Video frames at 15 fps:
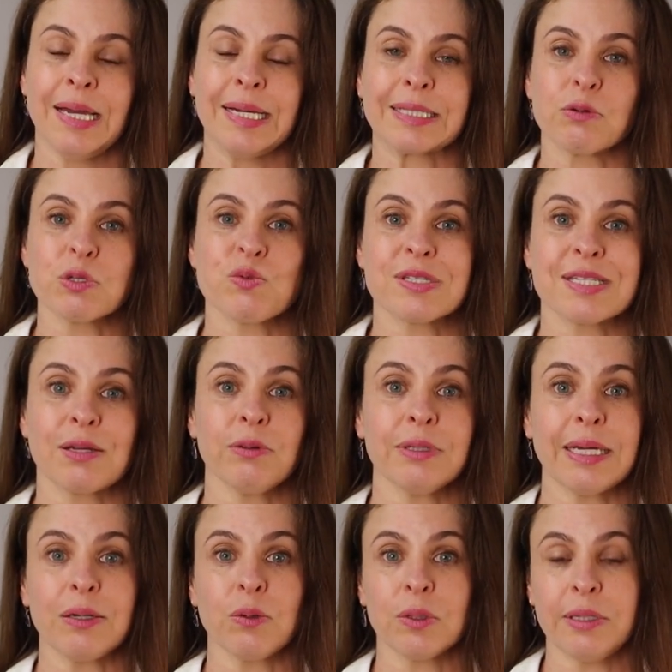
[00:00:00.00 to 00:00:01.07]
Então, se você não
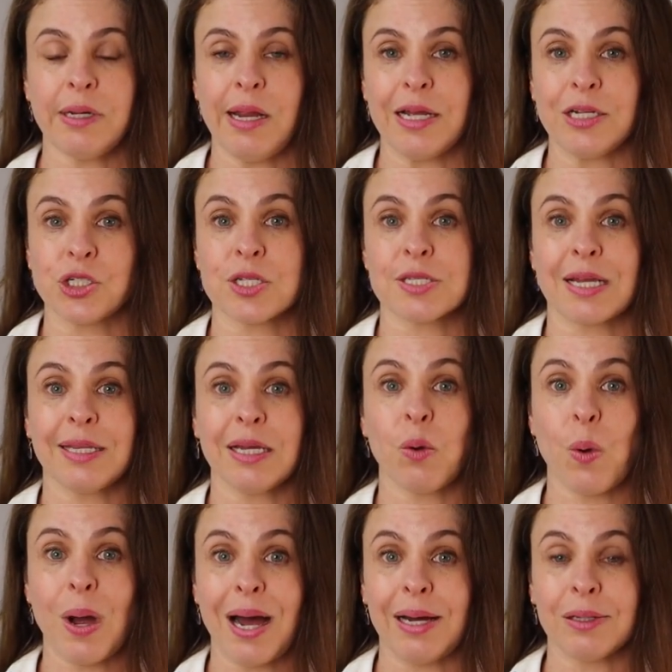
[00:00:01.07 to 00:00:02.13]
tem nutrientes
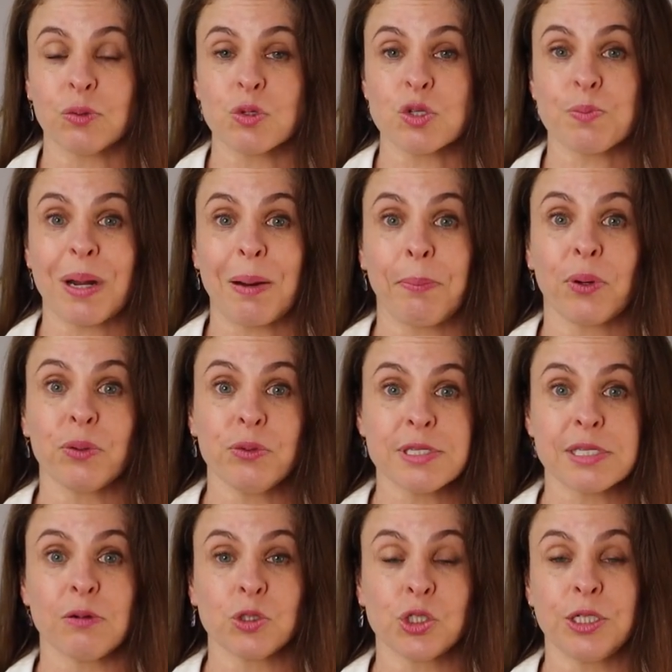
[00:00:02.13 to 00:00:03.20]
adequados para a
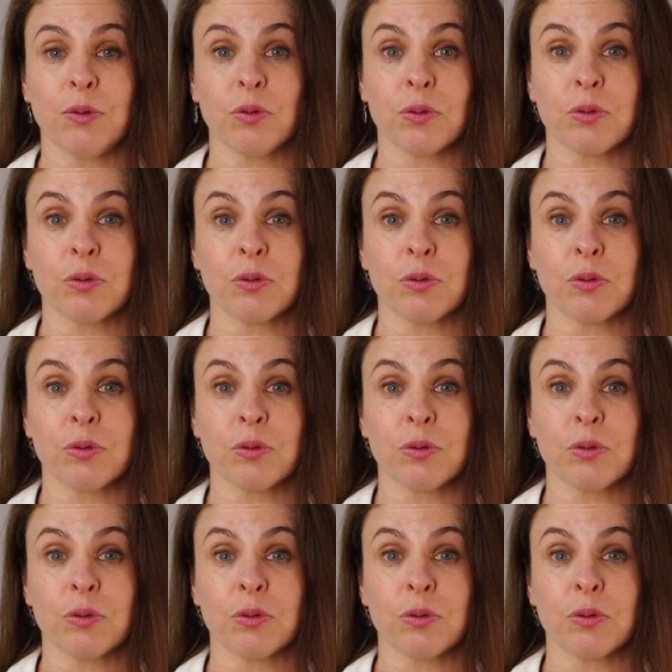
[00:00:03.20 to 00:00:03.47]
produção de,